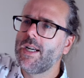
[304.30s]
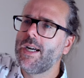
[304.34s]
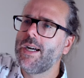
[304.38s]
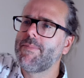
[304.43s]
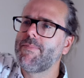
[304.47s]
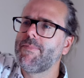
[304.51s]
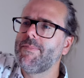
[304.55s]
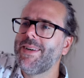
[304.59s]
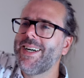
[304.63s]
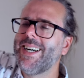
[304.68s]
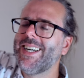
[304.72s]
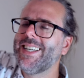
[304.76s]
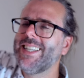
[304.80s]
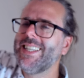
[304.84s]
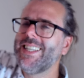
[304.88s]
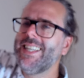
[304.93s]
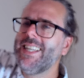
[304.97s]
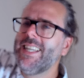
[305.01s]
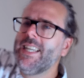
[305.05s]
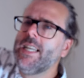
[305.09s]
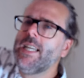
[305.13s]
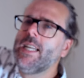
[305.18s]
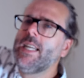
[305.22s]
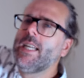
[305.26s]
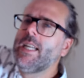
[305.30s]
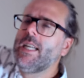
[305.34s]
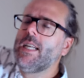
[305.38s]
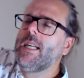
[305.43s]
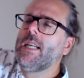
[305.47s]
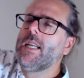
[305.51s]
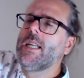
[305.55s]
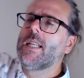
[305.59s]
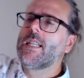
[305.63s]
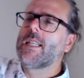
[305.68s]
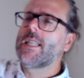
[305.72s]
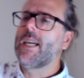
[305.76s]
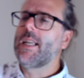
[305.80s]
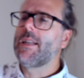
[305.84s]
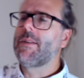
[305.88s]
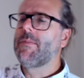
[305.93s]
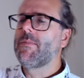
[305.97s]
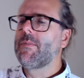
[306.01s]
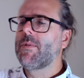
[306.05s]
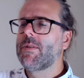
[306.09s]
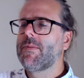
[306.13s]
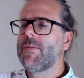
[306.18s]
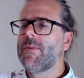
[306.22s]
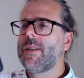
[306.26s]
abmachen. Dann
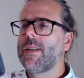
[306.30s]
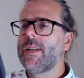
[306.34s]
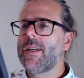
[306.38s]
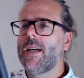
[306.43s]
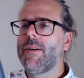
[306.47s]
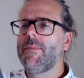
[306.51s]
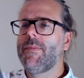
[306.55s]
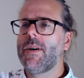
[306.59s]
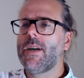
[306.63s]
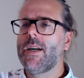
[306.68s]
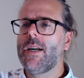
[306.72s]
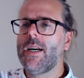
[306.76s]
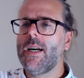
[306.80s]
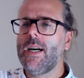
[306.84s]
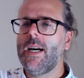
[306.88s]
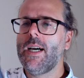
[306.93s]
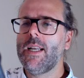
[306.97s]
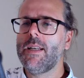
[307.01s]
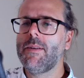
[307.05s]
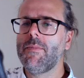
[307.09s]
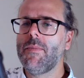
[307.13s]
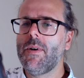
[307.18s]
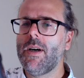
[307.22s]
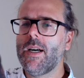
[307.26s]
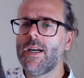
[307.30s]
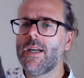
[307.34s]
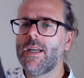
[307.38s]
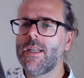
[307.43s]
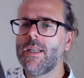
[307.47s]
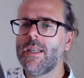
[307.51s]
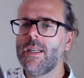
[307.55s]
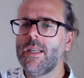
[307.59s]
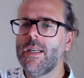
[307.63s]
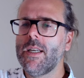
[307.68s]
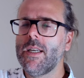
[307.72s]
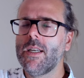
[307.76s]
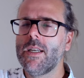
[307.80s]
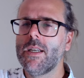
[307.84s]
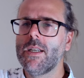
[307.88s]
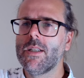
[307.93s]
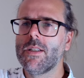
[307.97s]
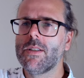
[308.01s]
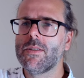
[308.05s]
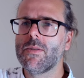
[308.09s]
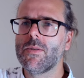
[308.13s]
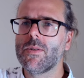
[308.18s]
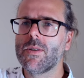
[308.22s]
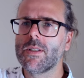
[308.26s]
muss man die Kamera anmachen.
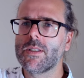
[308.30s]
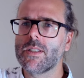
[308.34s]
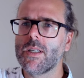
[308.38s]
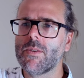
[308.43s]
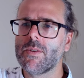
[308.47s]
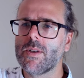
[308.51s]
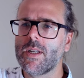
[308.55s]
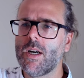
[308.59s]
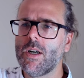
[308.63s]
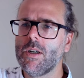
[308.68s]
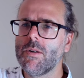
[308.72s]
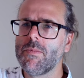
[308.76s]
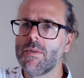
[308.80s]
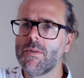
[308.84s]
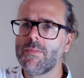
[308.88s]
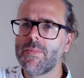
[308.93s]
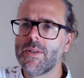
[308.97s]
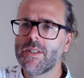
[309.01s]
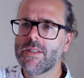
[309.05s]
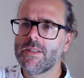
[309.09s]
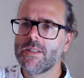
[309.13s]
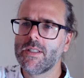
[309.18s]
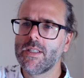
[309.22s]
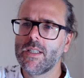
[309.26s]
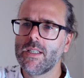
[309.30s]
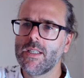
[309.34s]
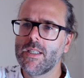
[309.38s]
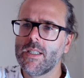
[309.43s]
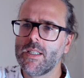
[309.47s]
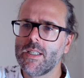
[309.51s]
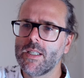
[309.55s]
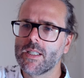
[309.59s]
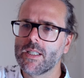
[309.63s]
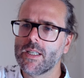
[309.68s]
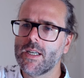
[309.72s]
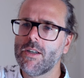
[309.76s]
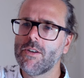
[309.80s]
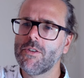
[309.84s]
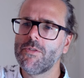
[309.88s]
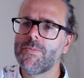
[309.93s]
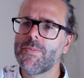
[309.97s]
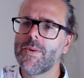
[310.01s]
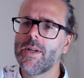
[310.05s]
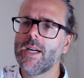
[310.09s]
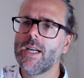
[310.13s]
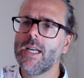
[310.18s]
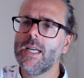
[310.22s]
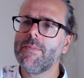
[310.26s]
So, das dauert auch immer ein bisschen. Hier drauf
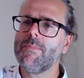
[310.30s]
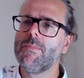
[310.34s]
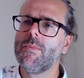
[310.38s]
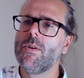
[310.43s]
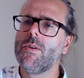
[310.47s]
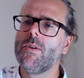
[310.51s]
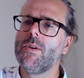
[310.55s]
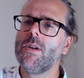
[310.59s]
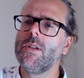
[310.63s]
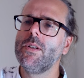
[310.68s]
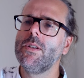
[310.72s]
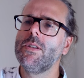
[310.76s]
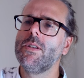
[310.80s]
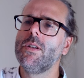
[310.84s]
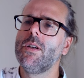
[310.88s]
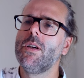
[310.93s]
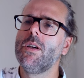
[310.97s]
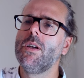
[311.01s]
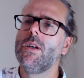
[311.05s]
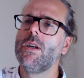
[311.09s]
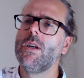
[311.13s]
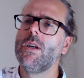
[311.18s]
bleiben und.